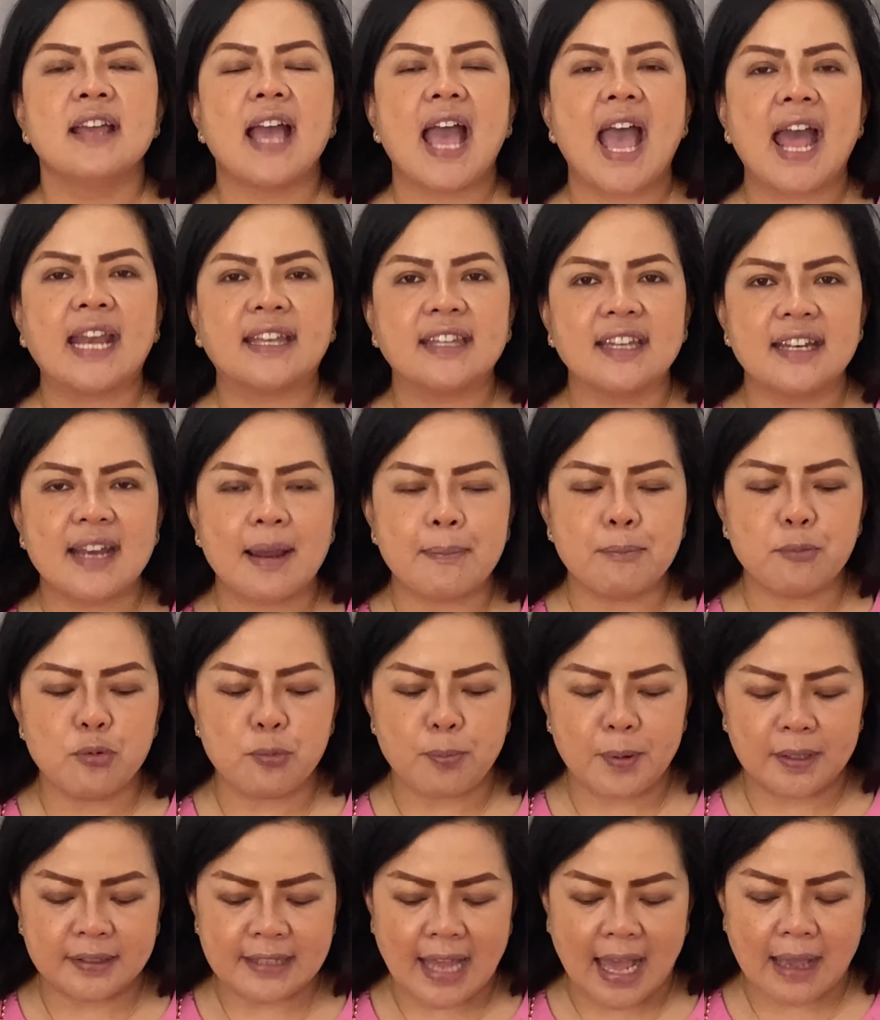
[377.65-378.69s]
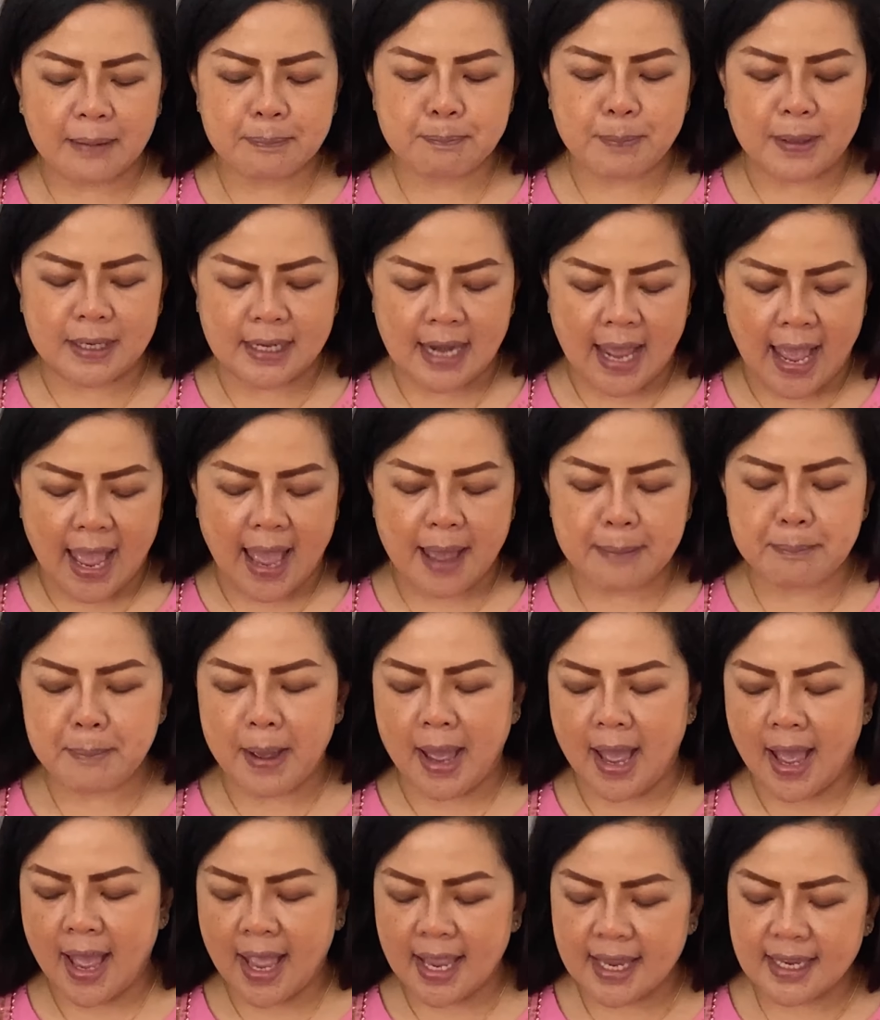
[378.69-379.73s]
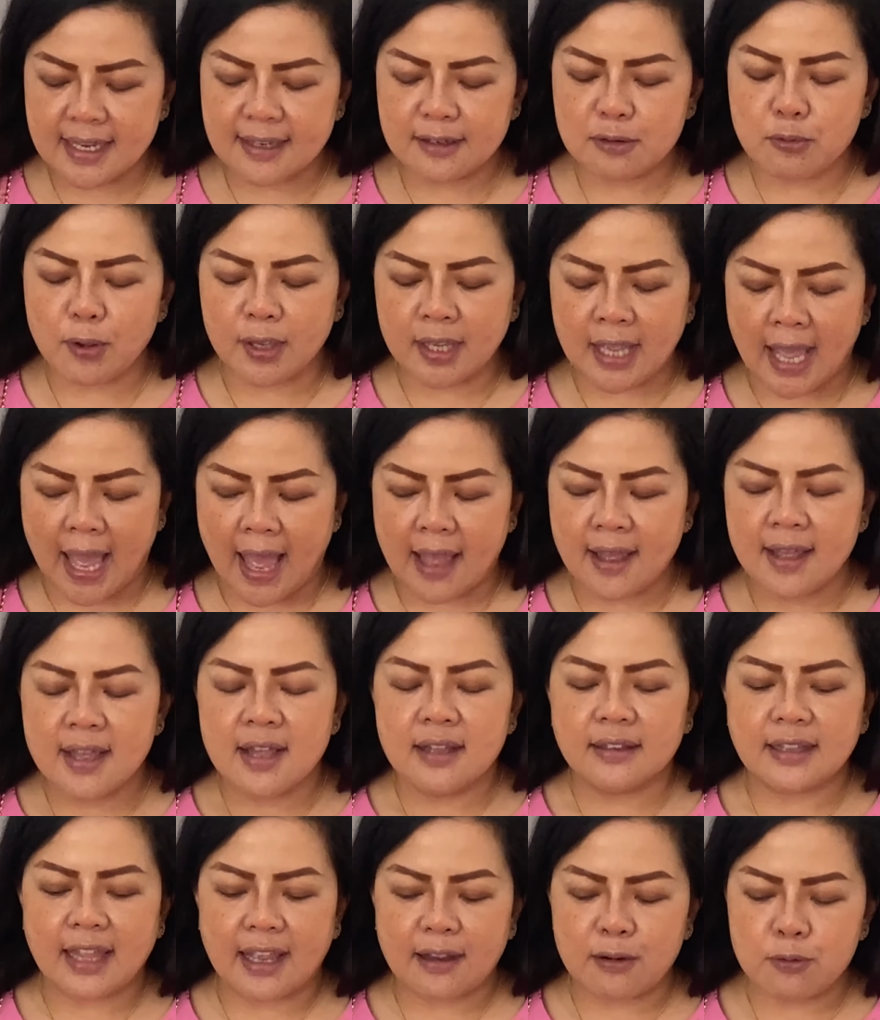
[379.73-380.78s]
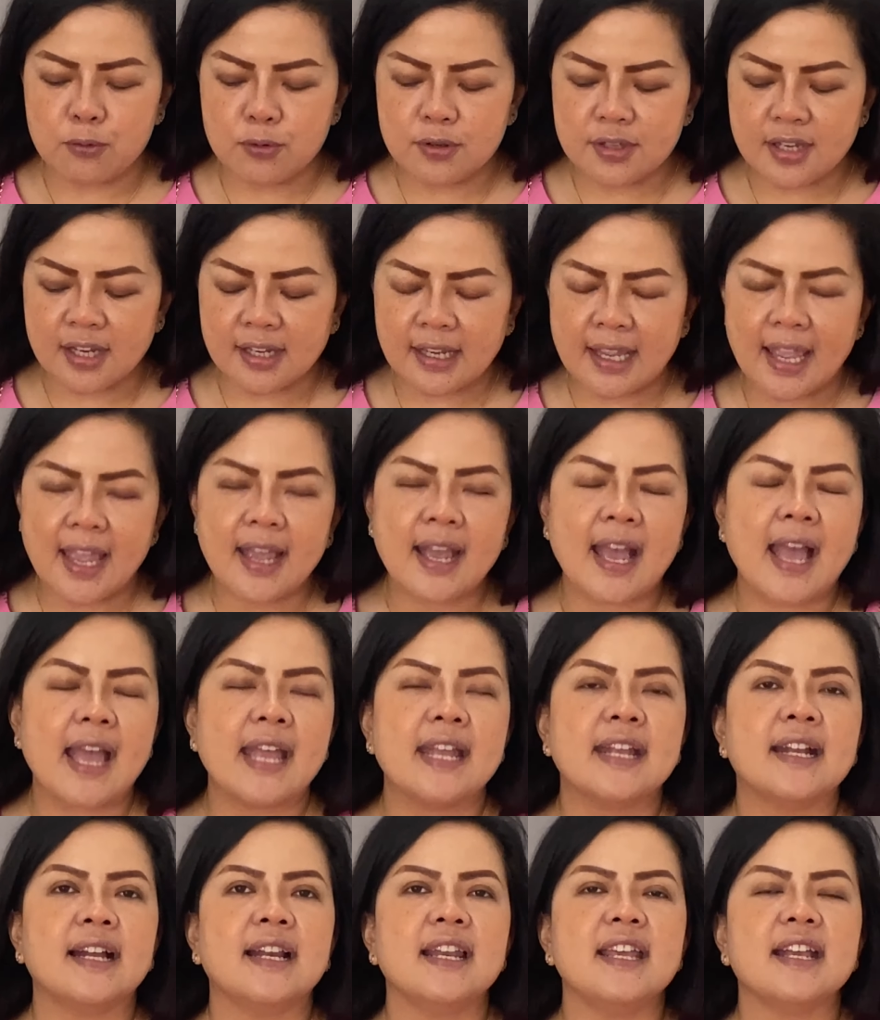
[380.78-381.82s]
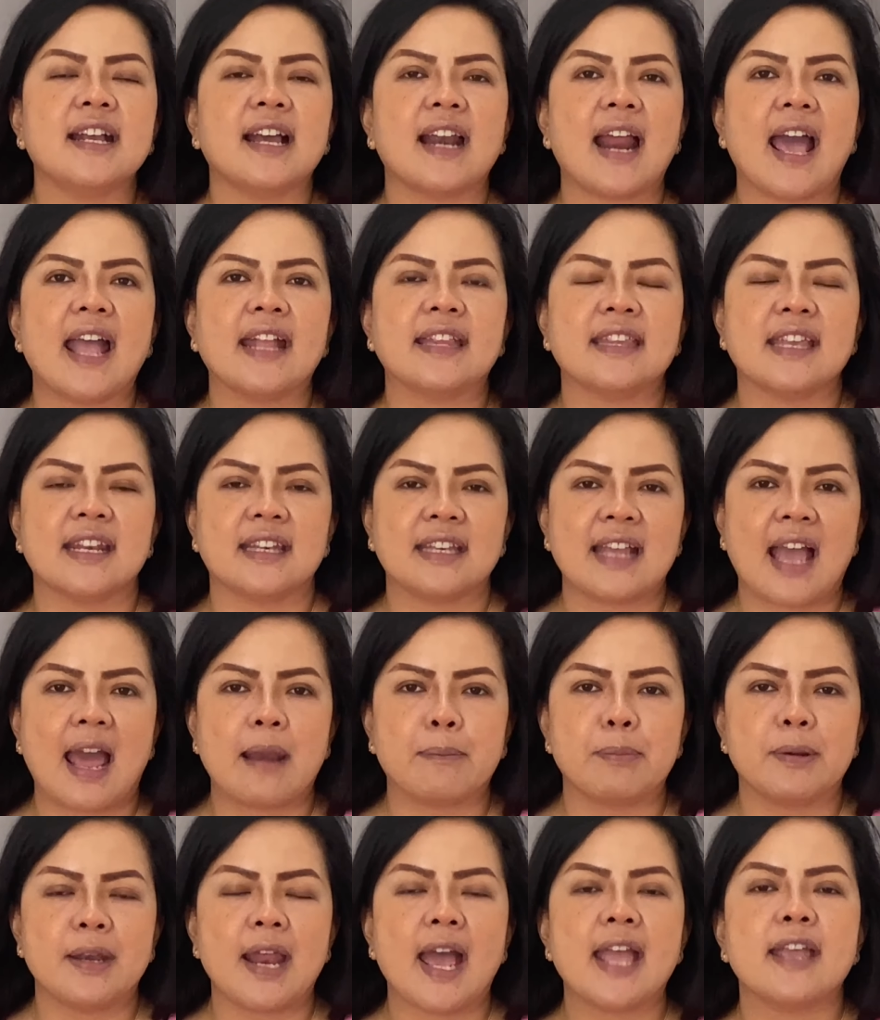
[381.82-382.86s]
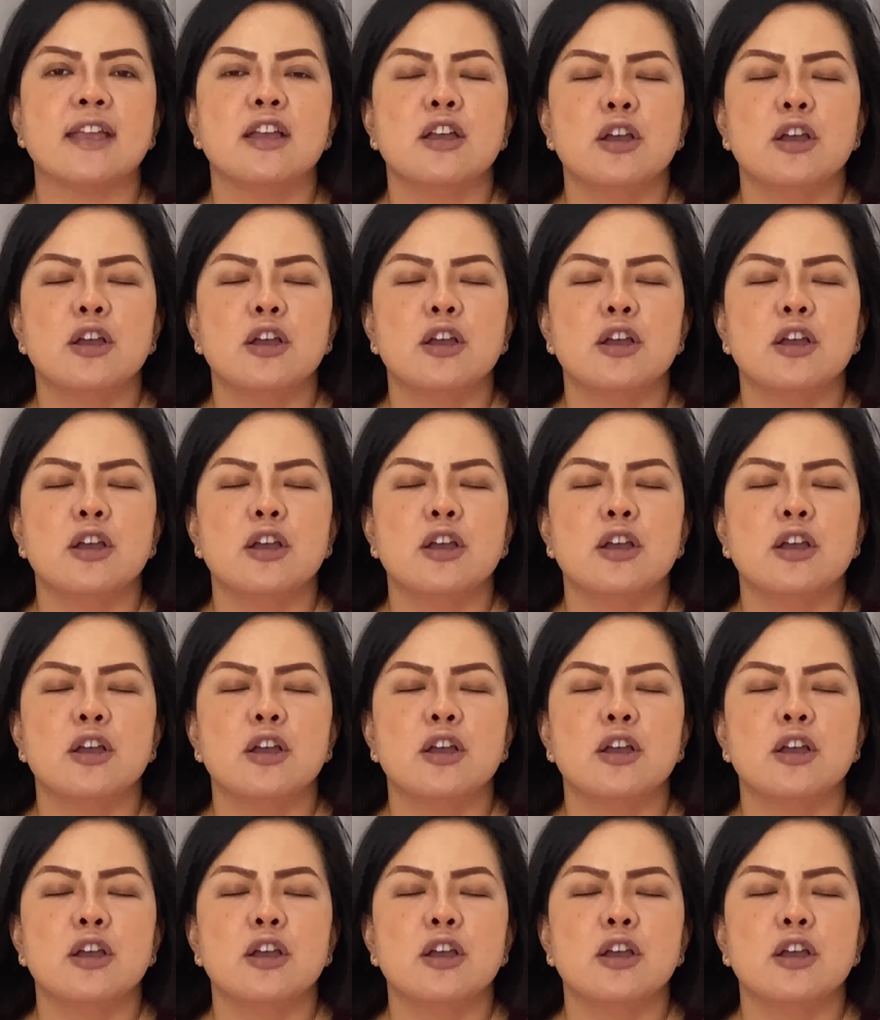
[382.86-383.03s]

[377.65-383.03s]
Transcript: อาจจะนำอุปสรรคปัญหามาให้ด้วยค่ะ แต่คุณจะแก้ไขคลี่คลายจัดการไปได้